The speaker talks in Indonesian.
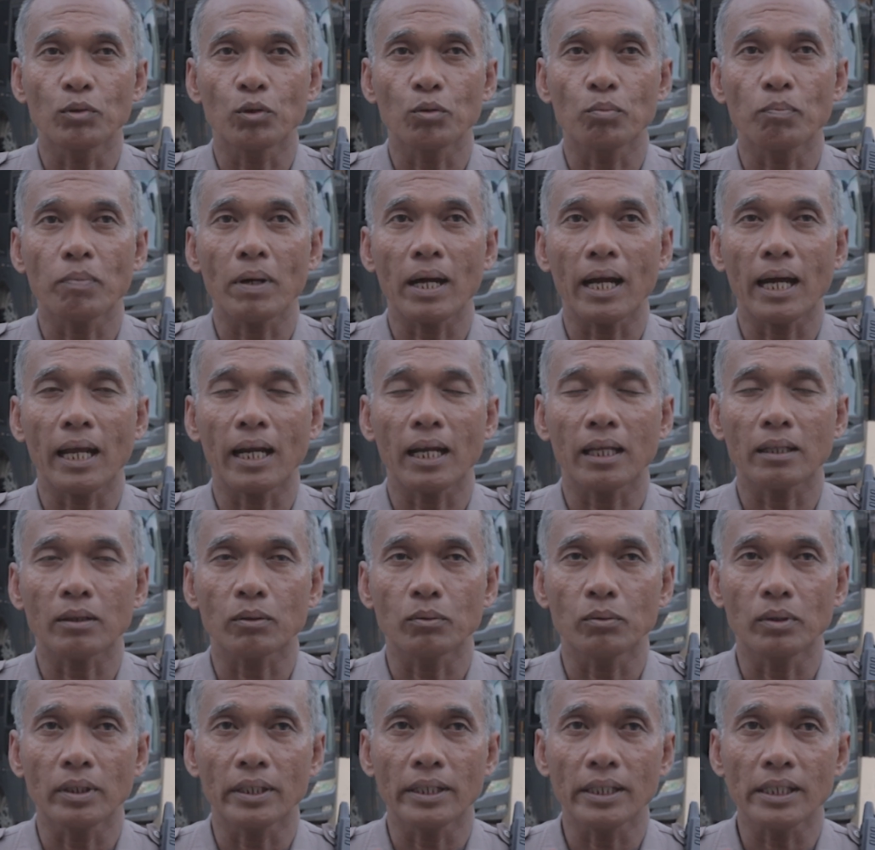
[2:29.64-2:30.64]
berupa alat
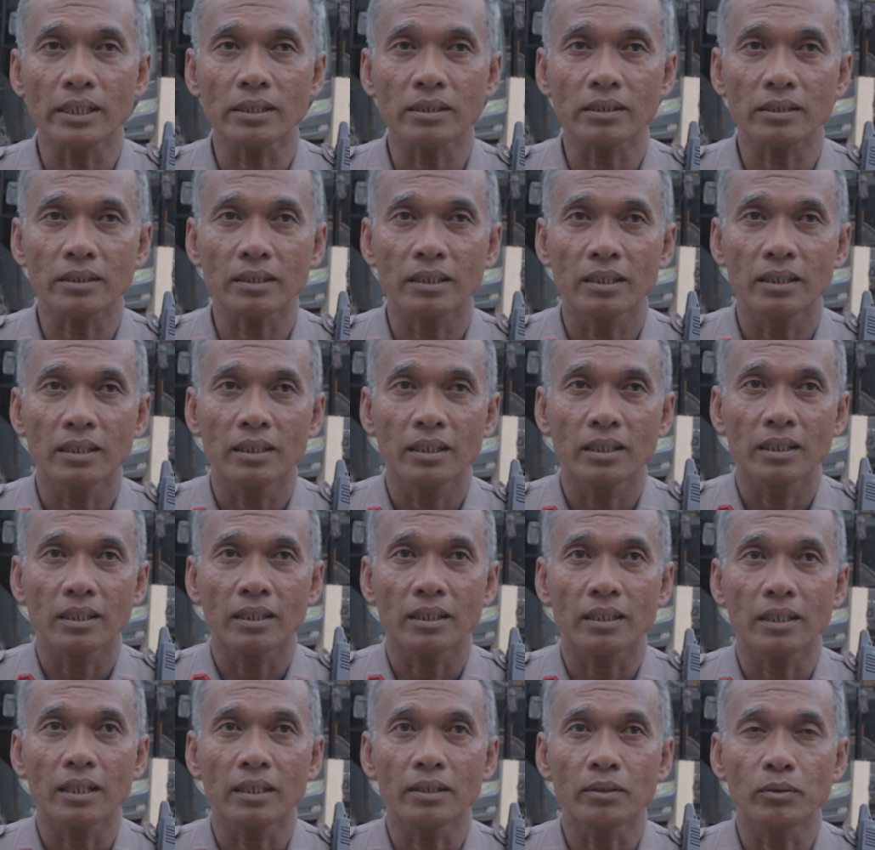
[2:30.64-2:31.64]
tulis
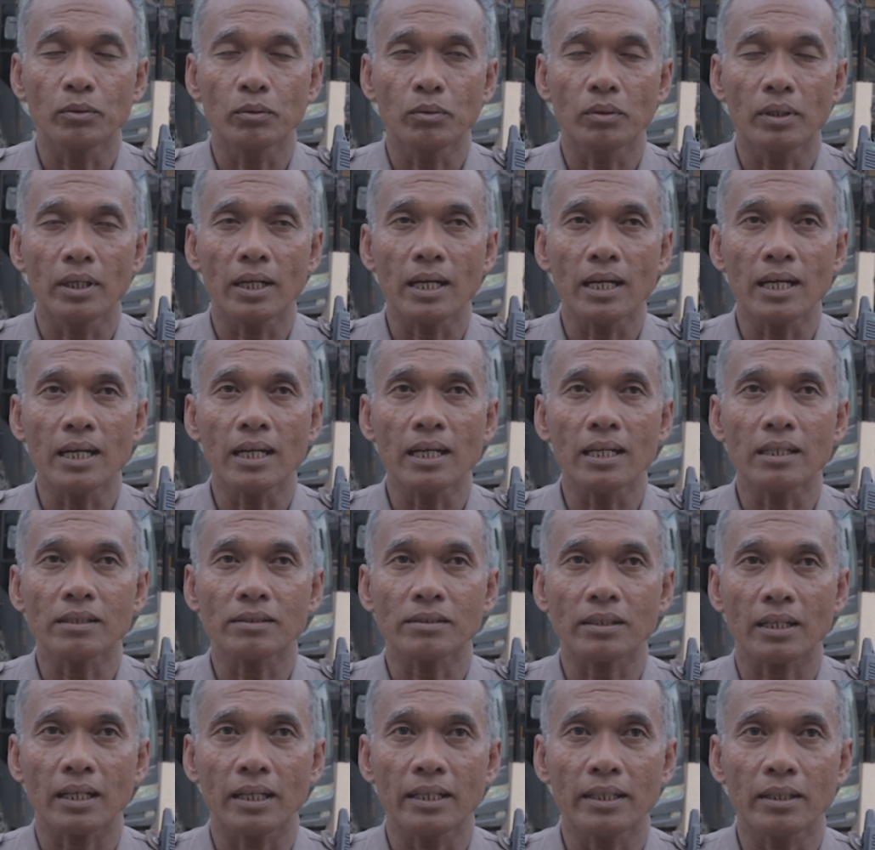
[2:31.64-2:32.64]
dan juga
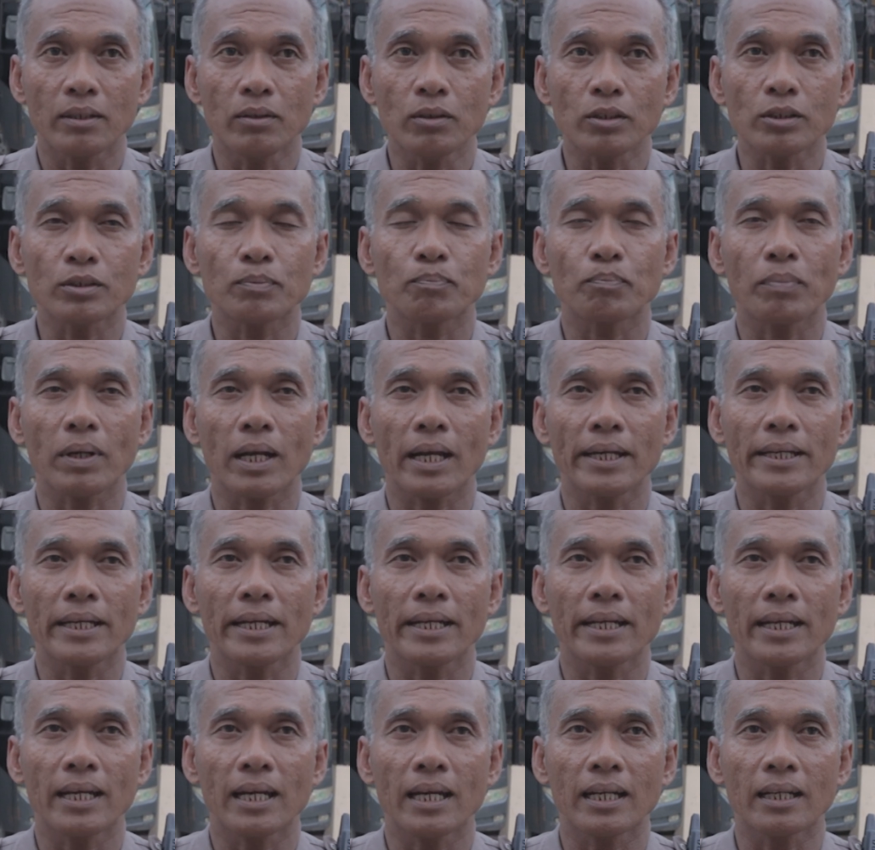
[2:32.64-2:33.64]
sekaligus
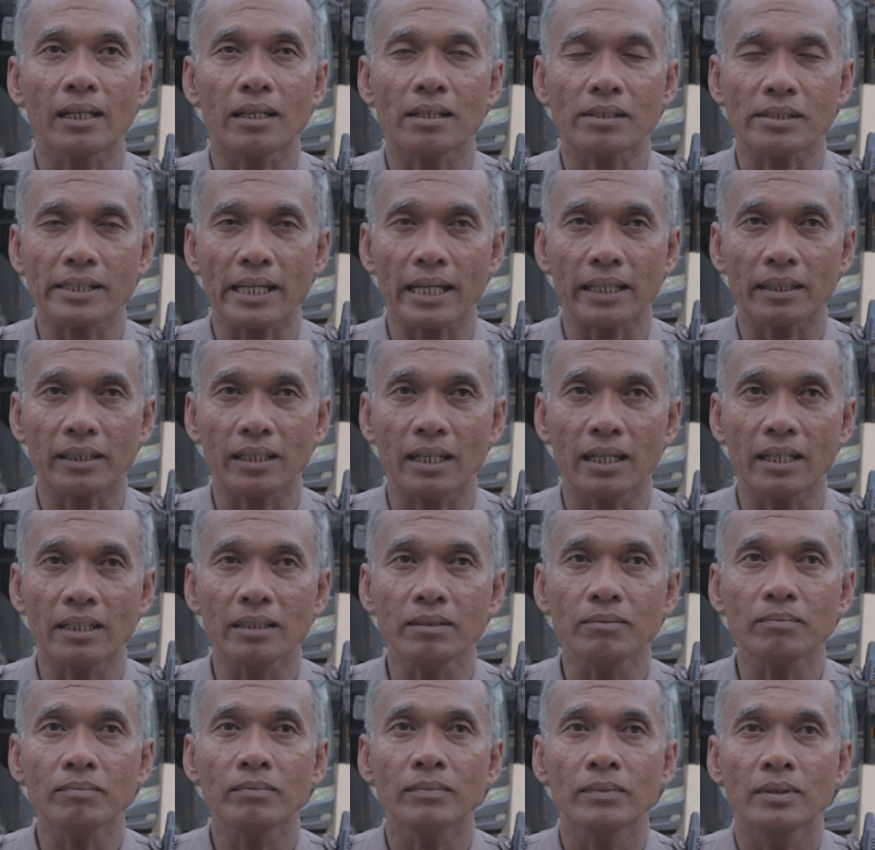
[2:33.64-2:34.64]
pelayanan kesehatan